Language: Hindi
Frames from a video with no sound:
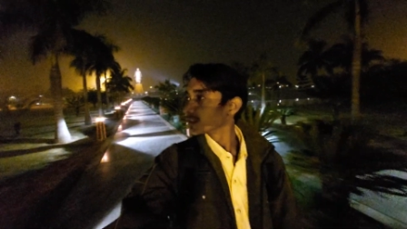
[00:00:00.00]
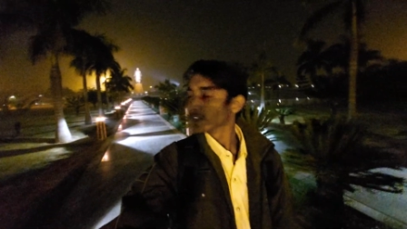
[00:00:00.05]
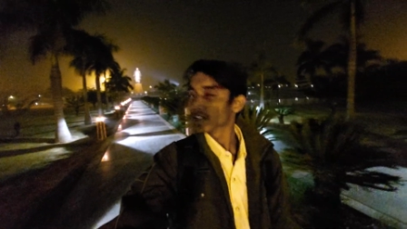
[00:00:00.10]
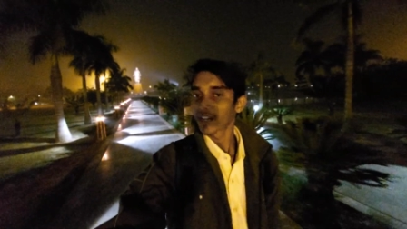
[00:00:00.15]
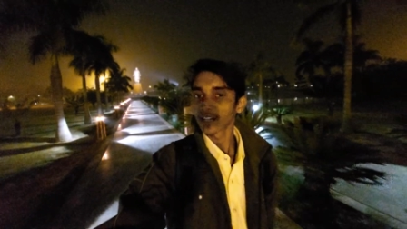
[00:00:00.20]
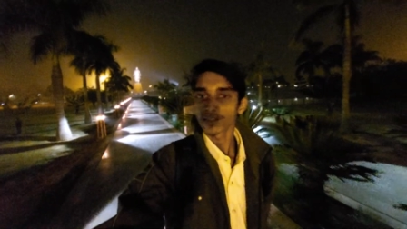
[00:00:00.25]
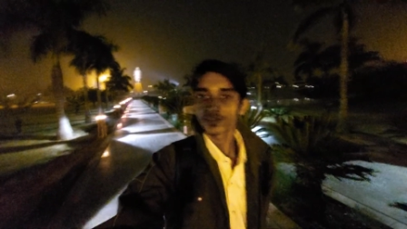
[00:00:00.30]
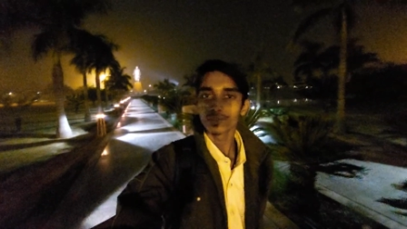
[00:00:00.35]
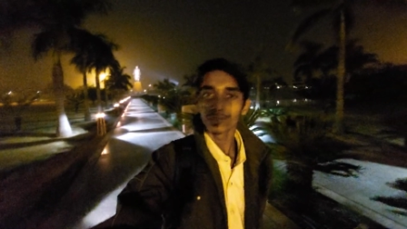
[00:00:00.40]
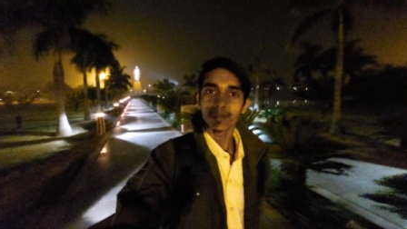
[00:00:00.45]

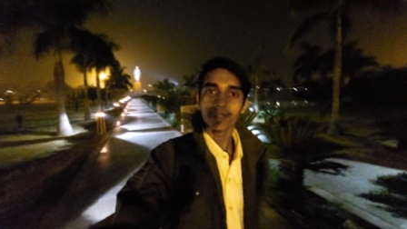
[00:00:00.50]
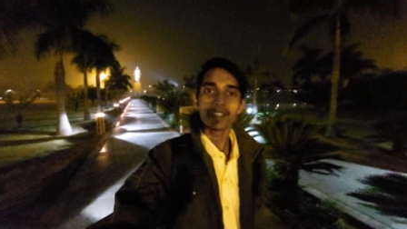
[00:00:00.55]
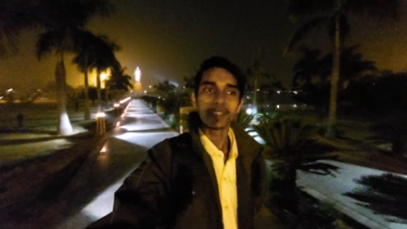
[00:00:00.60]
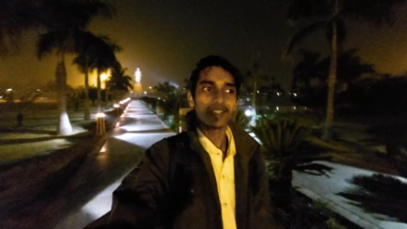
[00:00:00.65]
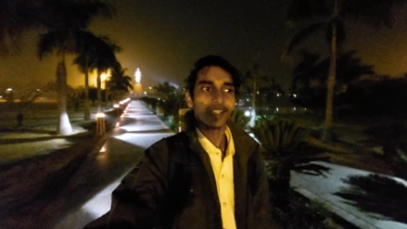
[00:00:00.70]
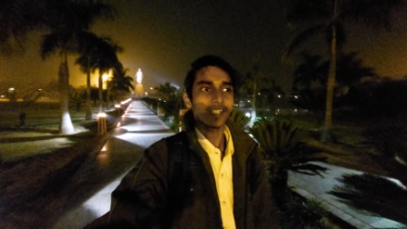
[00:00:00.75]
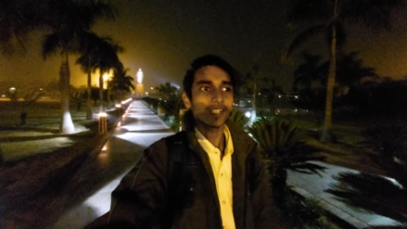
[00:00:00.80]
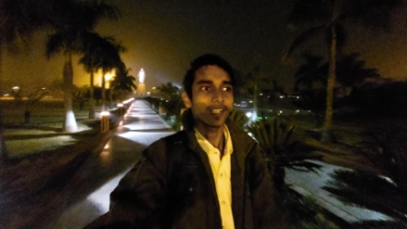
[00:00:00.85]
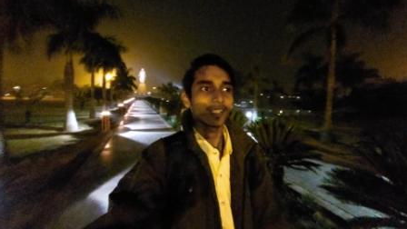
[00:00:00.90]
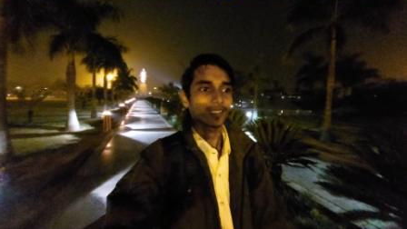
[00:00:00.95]
गार्ड को भी
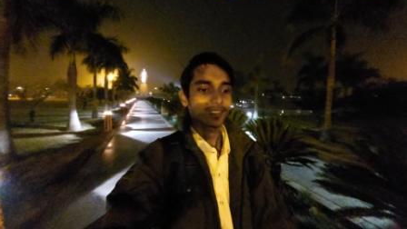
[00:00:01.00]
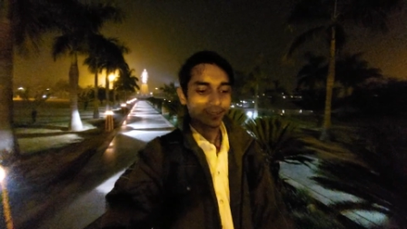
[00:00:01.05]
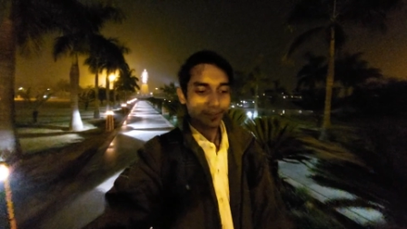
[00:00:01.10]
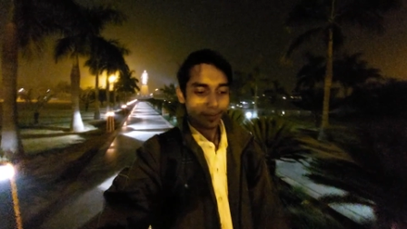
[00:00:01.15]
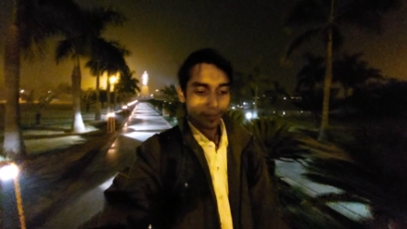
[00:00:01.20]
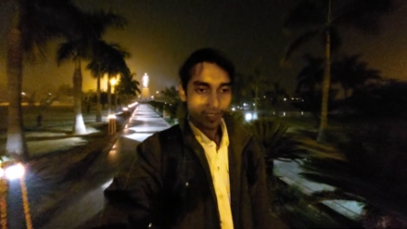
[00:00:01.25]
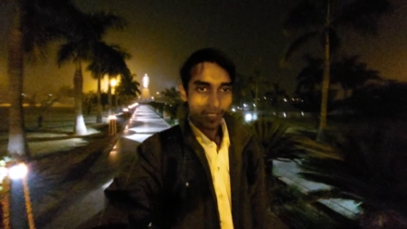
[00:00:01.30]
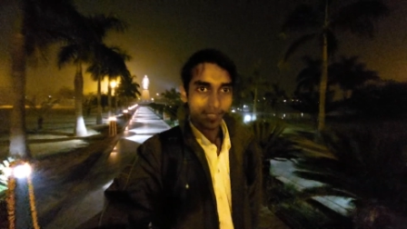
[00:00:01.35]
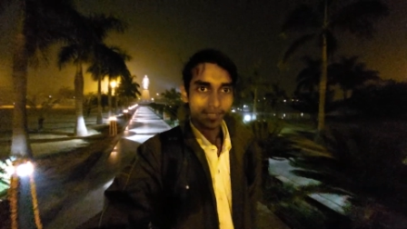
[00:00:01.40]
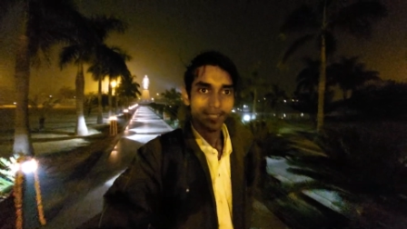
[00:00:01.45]
कितना ज़्यादा
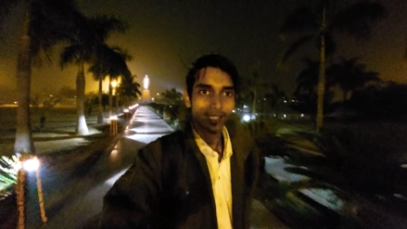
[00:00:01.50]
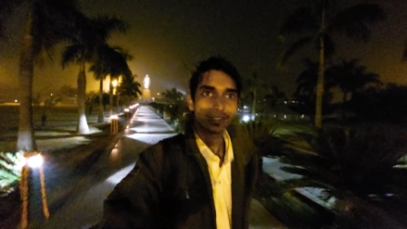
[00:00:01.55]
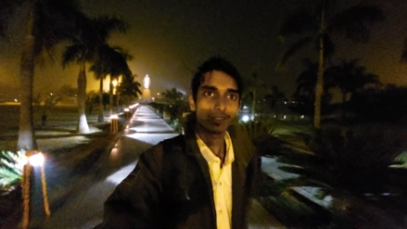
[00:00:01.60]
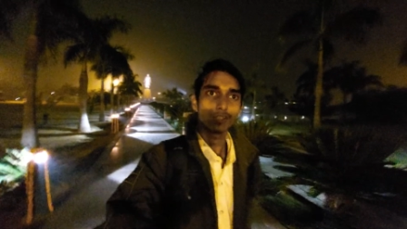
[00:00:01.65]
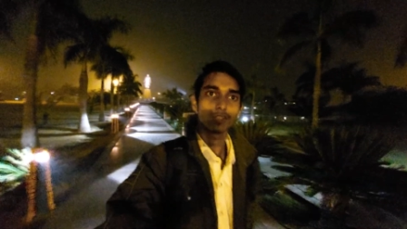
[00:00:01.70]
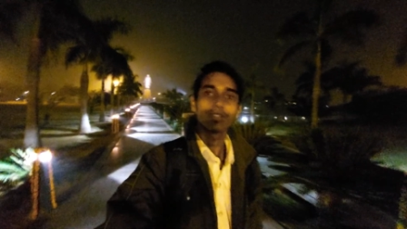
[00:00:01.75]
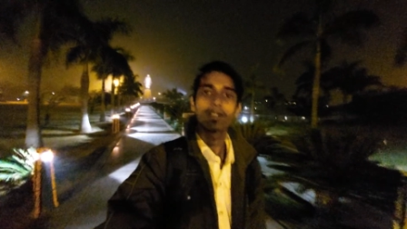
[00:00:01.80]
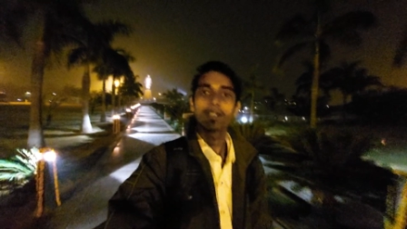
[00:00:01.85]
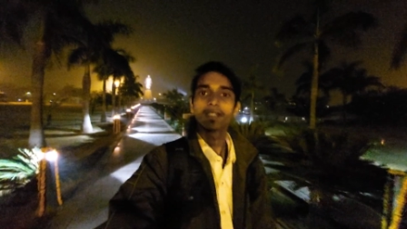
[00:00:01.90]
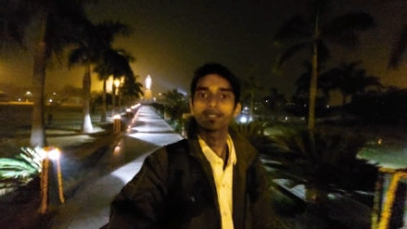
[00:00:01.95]
समय लग
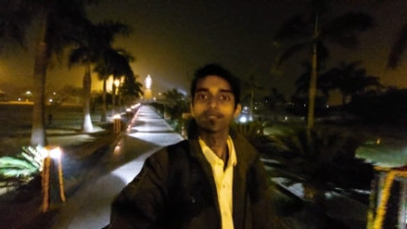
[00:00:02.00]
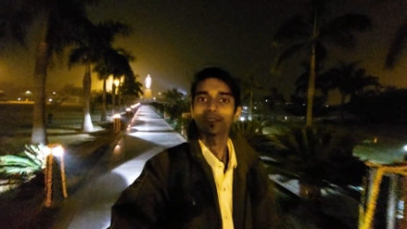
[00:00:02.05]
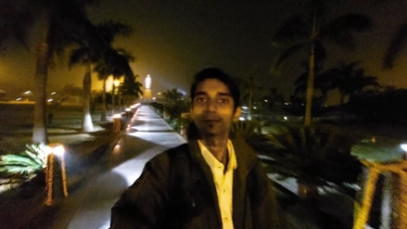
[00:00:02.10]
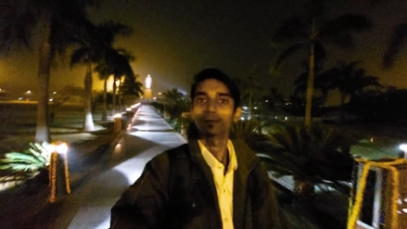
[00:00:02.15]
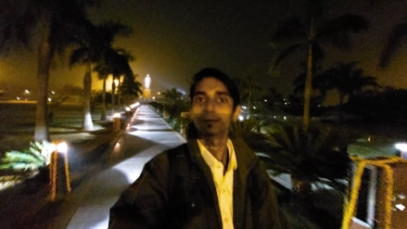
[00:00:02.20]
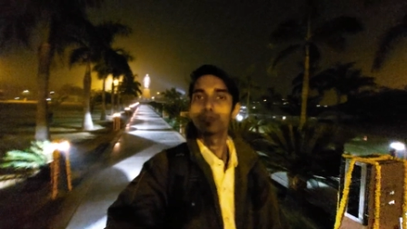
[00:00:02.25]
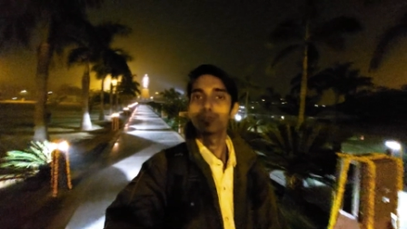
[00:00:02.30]
जाता होगा इस